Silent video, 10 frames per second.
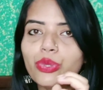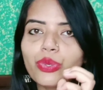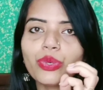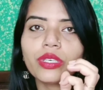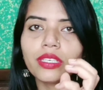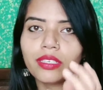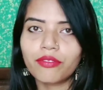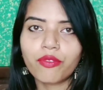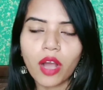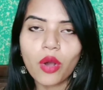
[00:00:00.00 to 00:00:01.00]
जो
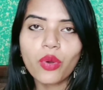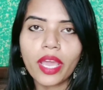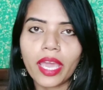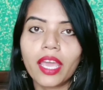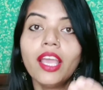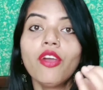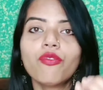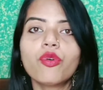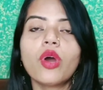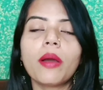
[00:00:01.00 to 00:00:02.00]
वाव है
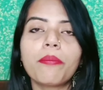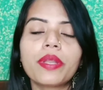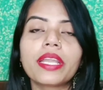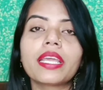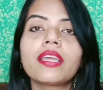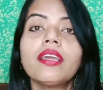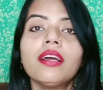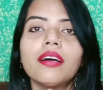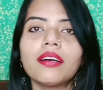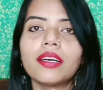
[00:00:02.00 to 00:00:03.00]
वो अपने
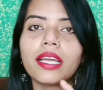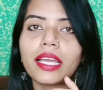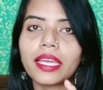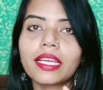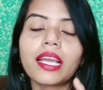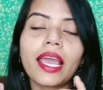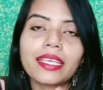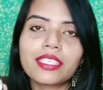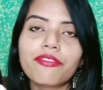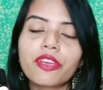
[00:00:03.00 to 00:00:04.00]
एक
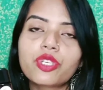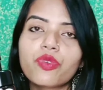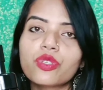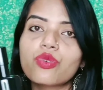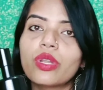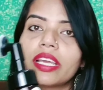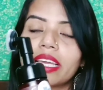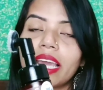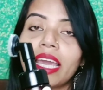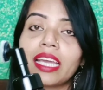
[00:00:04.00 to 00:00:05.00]
ऐसे फेस वॉश को
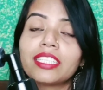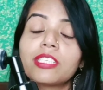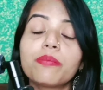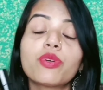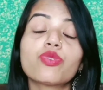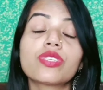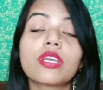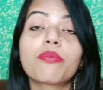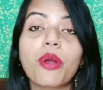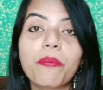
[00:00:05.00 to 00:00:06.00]
लेके आया है जिसमें
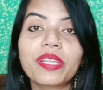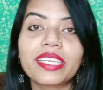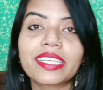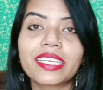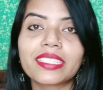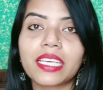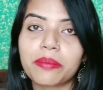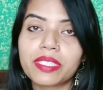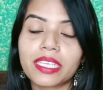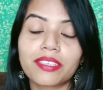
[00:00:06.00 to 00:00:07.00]
उसने प्रॉपर तरीके से
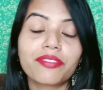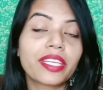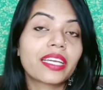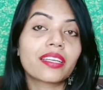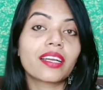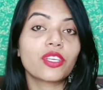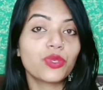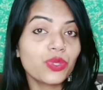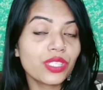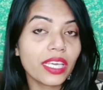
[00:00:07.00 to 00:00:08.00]
एप्पल साइडर विनेगर का
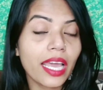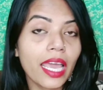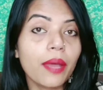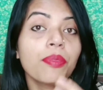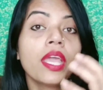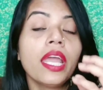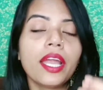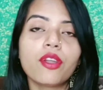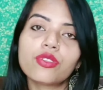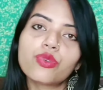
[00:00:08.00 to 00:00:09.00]
यूज़ किया है
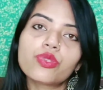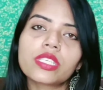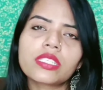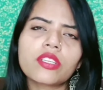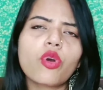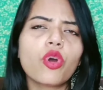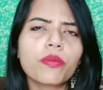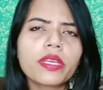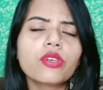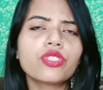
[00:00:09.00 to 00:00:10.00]
एंड ऑल्सो उसके साथ
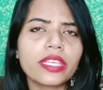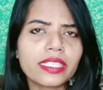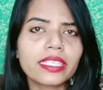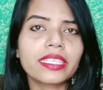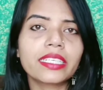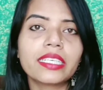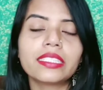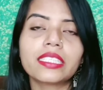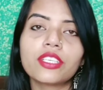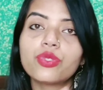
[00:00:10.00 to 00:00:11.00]
और भी कुछ ऐसे
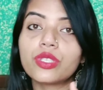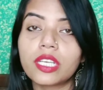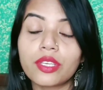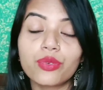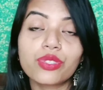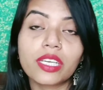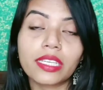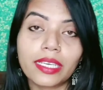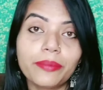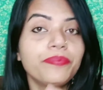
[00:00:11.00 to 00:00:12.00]
इन्ग्रीडियंट्स हैं जिनका यूज़
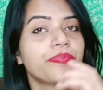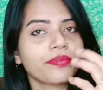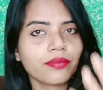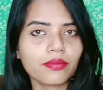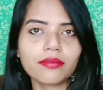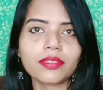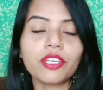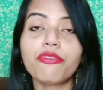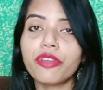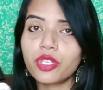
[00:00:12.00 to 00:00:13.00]
करके
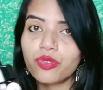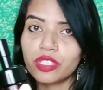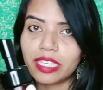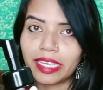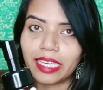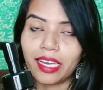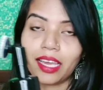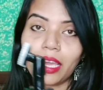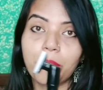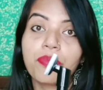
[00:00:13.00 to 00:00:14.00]
फेस वॉश लेके
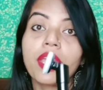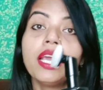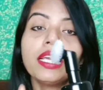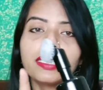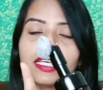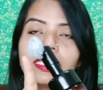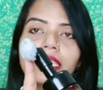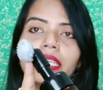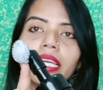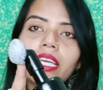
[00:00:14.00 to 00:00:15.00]
आया है ये
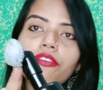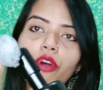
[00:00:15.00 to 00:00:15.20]
इस तरीके